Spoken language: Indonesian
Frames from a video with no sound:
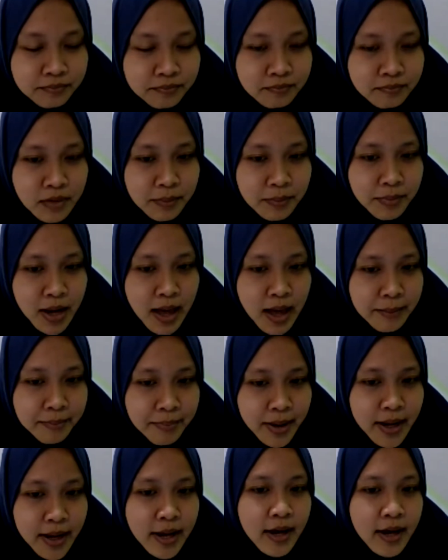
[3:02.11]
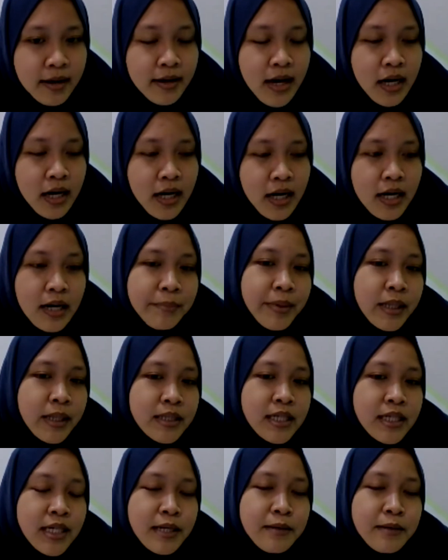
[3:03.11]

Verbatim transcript: mapel apa yang anak-anak pelajari